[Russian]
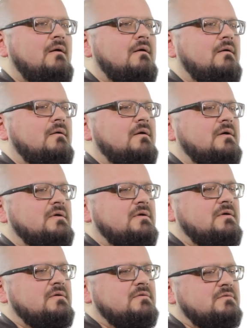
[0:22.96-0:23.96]
А,
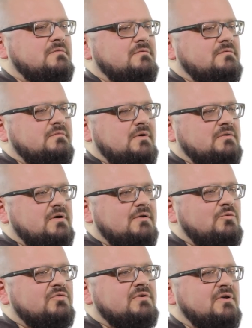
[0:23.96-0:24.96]
и
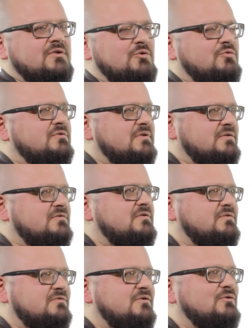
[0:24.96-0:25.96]
отголоски от нее
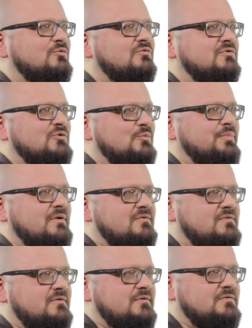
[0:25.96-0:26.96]
доносились далеко за ее
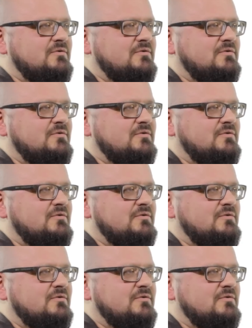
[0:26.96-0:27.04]
пределы.